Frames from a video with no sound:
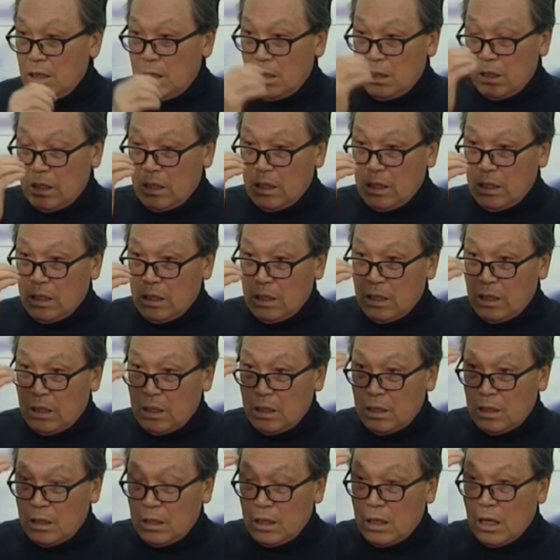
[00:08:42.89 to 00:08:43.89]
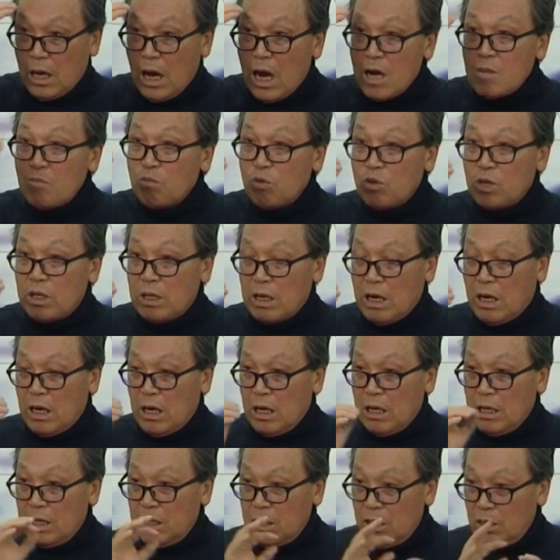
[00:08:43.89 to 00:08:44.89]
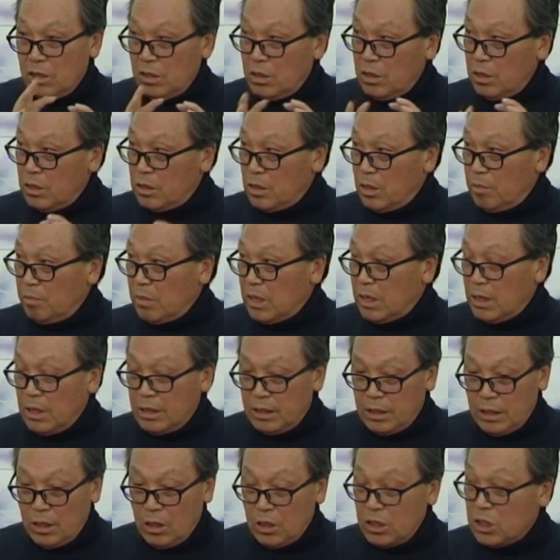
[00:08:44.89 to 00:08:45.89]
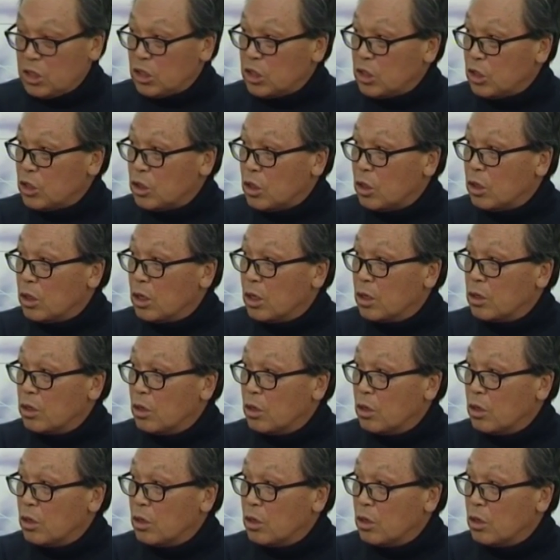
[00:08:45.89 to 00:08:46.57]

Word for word: 어, 학문이나 이런 걸 연말할 때 이,